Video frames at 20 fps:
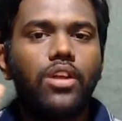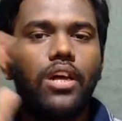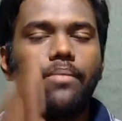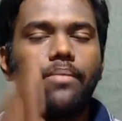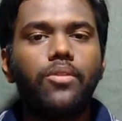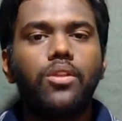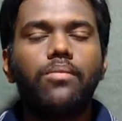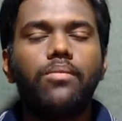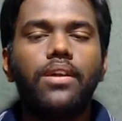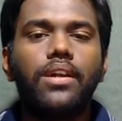ஒரு
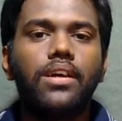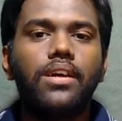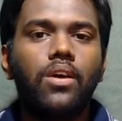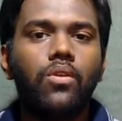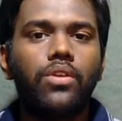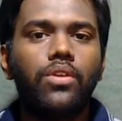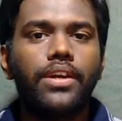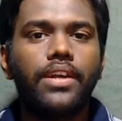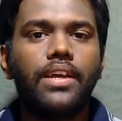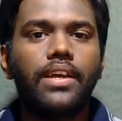அற்புதமான
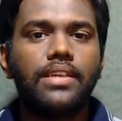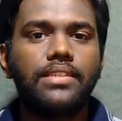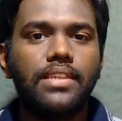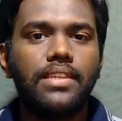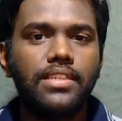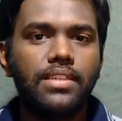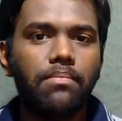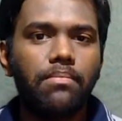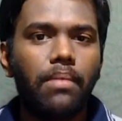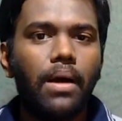கவுண்டர் அட்டாக்
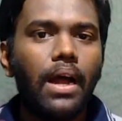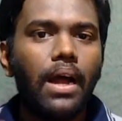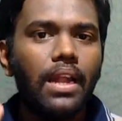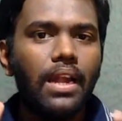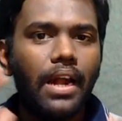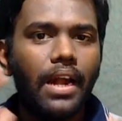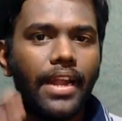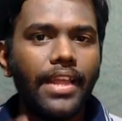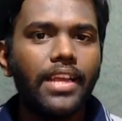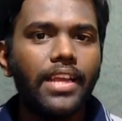செஞ்சு
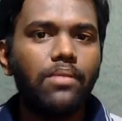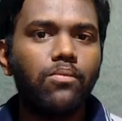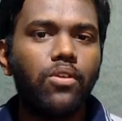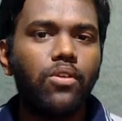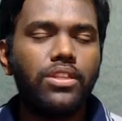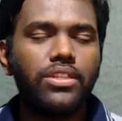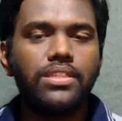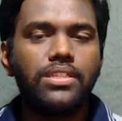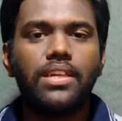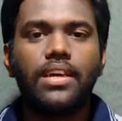பால் அடிக்க
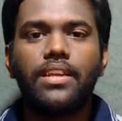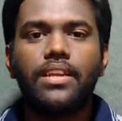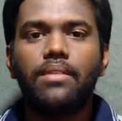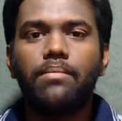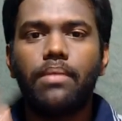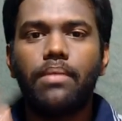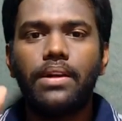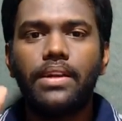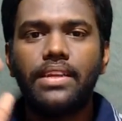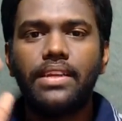முயற்சித்தாரு
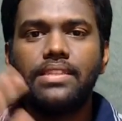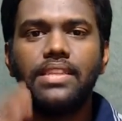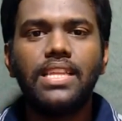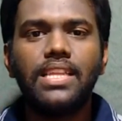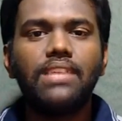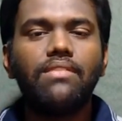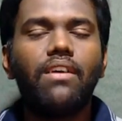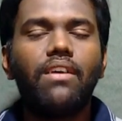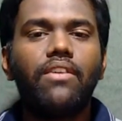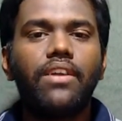பட் இந்த
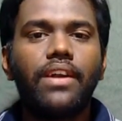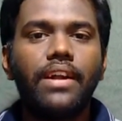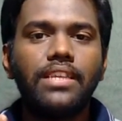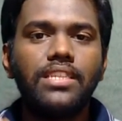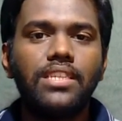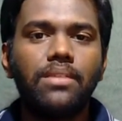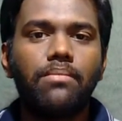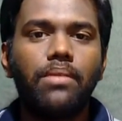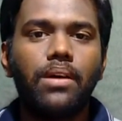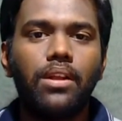தடவை அவர்
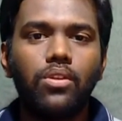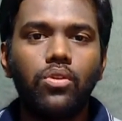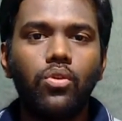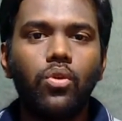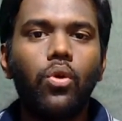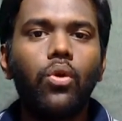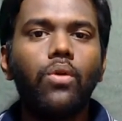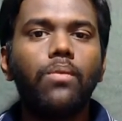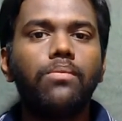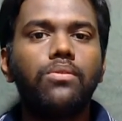அடிச்ச பால்
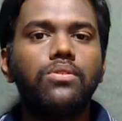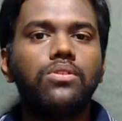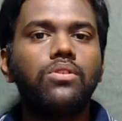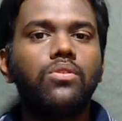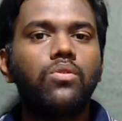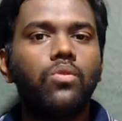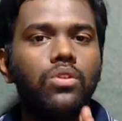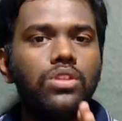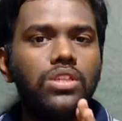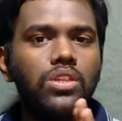கோல்
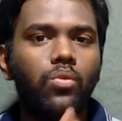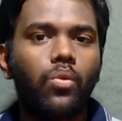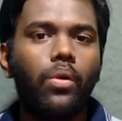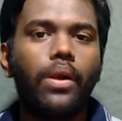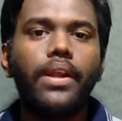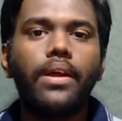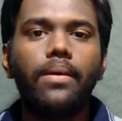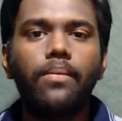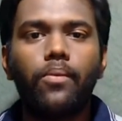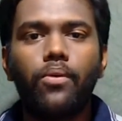போஸ்ட் கொஞ்சம்
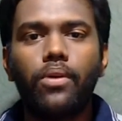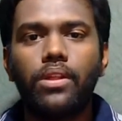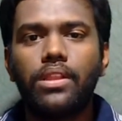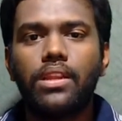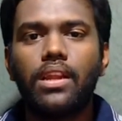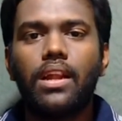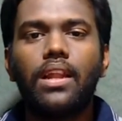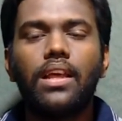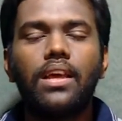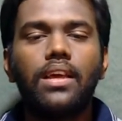ஒய்டா
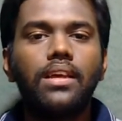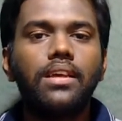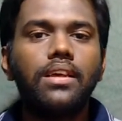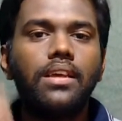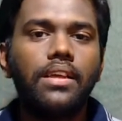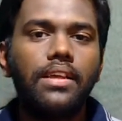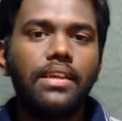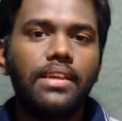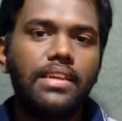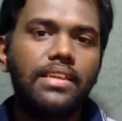போனதுனால
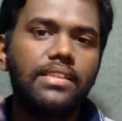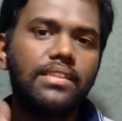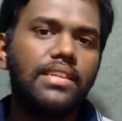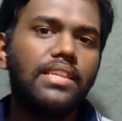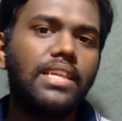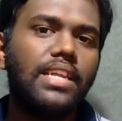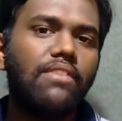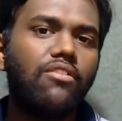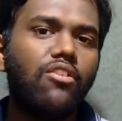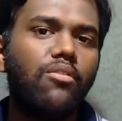இந்த
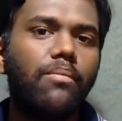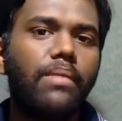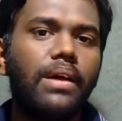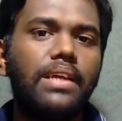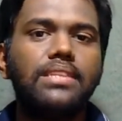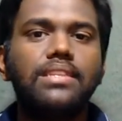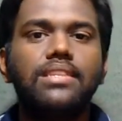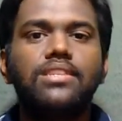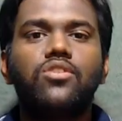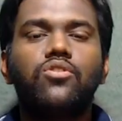தடவையும்
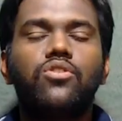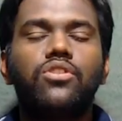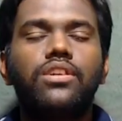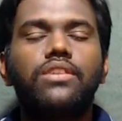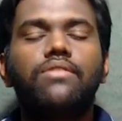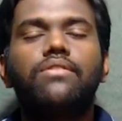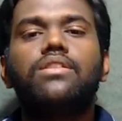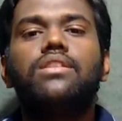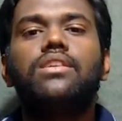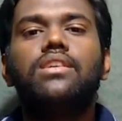மேன்செஸ்டர்
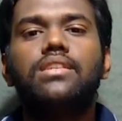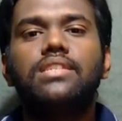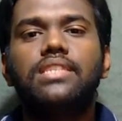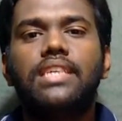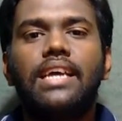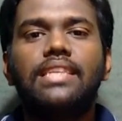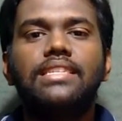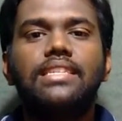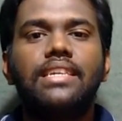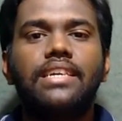யுனைடெட் வந்து
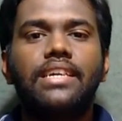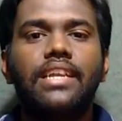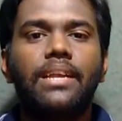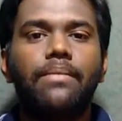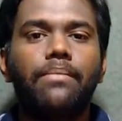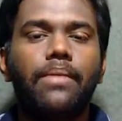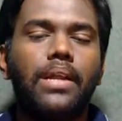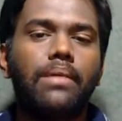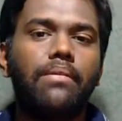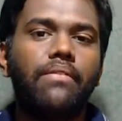சான்ஸை
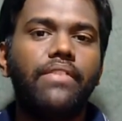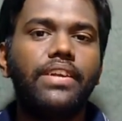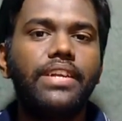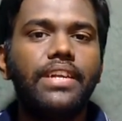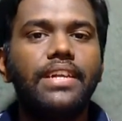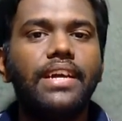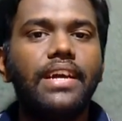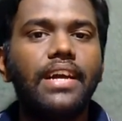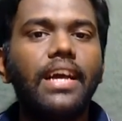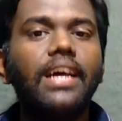கிரியேட் பண்ணாம
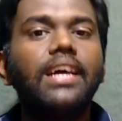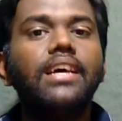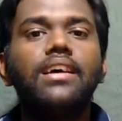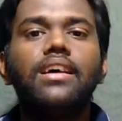விட்டுட்டாங்க